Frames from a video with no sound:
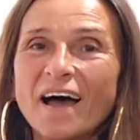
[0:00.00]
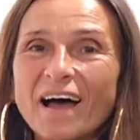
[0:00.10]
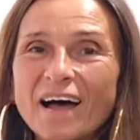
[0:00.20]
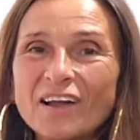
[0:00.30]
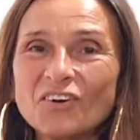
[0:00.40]

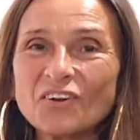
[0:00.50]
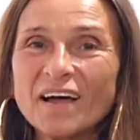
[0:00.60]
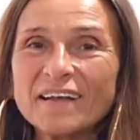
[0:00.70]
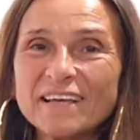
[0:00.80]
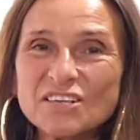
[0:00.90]
Allora,
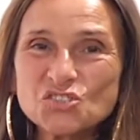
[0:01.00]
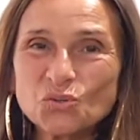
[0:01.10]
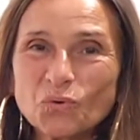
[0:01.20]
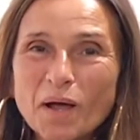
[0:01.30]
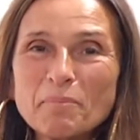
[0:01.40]
adesso
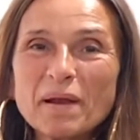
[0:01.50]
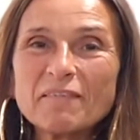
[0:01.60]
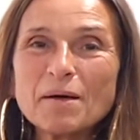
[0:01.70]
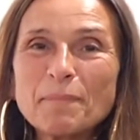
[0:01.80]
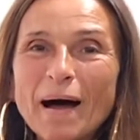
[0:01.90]
una
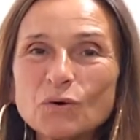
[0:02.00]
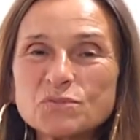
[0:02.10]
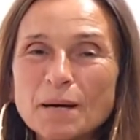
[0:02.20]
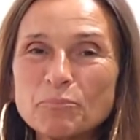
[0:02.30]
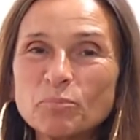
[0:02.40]
breve
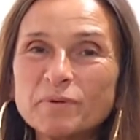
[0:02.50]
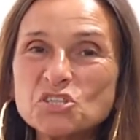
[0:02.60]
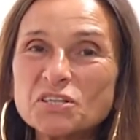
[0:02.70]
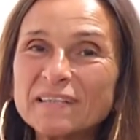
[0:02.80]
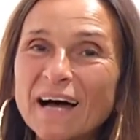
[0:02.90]
pausa
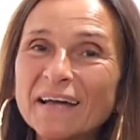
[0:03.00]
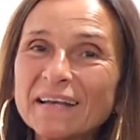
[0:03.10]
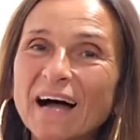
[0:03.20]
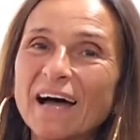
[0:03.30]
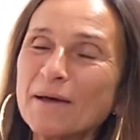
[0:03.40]

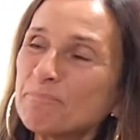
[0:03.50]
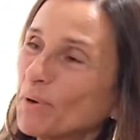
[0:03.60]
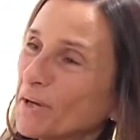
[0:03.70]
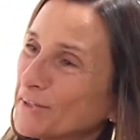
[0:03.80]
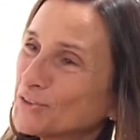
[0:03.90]
pubblicitaria e
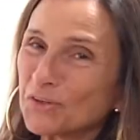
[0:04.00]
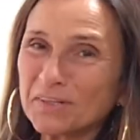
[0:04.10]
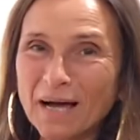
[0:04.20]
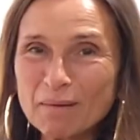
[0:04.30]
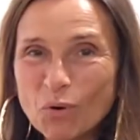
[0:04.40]
poi
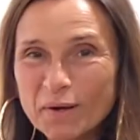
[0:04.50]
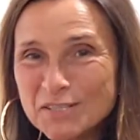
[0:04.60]
ritorniamo in